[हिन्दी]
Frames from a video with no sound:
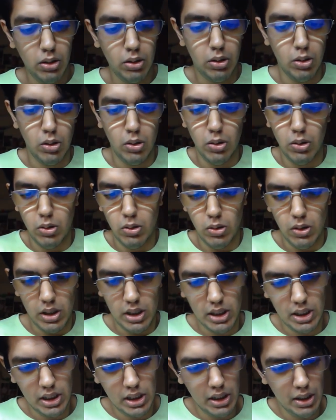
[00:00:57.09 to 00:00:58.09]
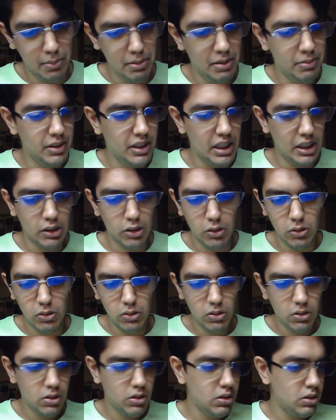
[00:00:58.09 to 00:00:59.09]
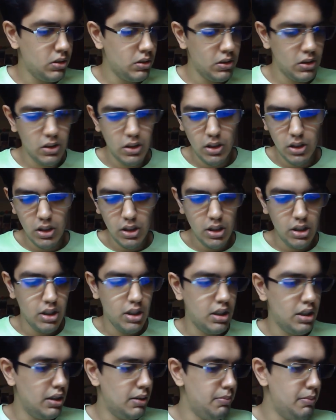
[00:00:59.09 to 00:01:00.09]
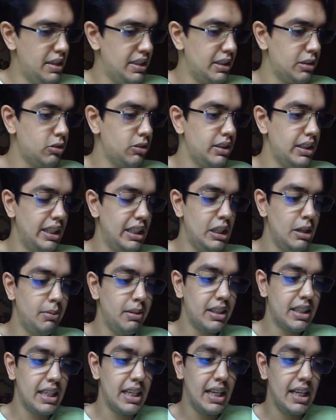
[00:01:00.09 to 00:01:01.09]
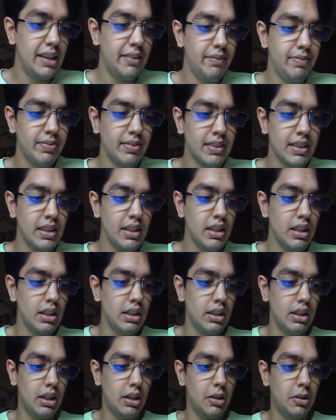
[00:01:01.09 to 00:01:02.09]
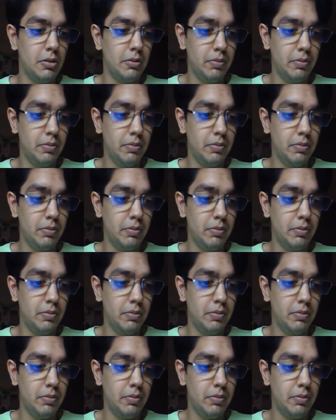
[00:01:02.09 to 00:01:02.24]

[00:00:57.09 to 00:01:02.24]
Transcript: तो अभी बताता हूँ मैंने कुछ ईडियम लिखे हैं